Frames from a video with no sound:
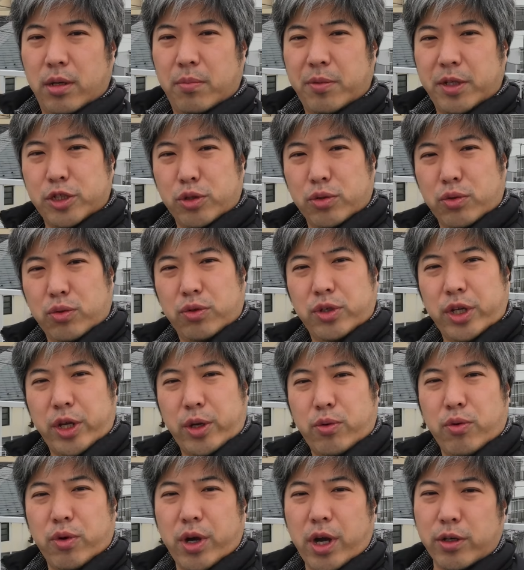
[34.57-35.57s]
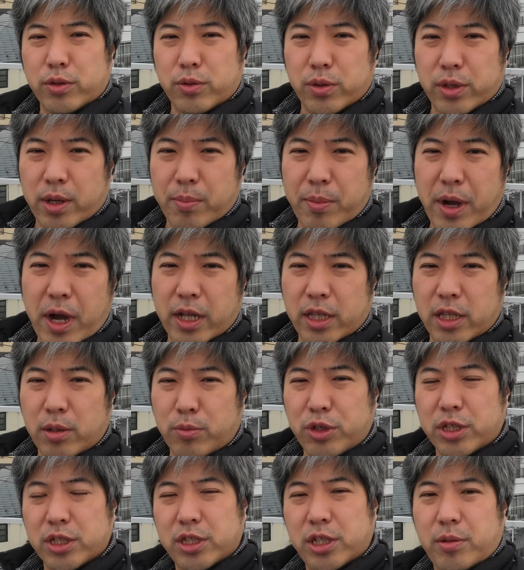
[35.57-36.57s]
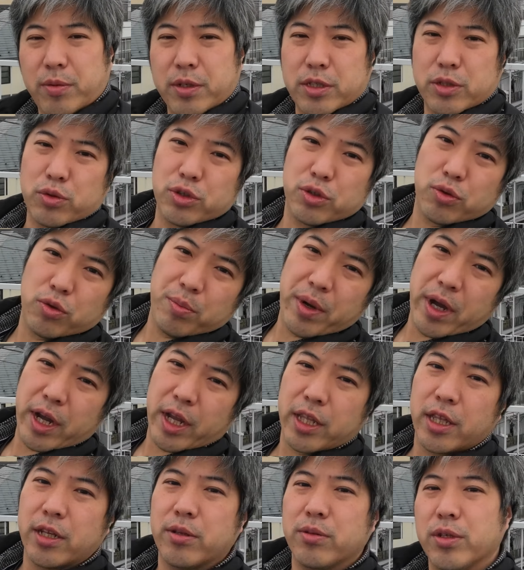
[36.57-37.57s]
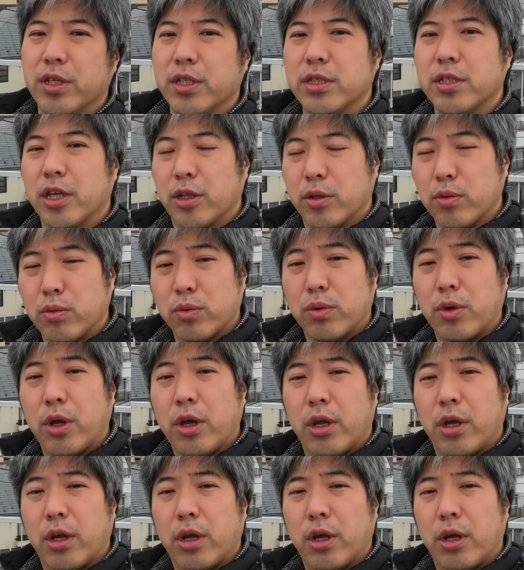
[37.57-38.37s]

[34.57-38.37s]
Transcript: まあ、ちょっとぐらいこう角度が曲がってもですね今少しこう曲げてるんですけど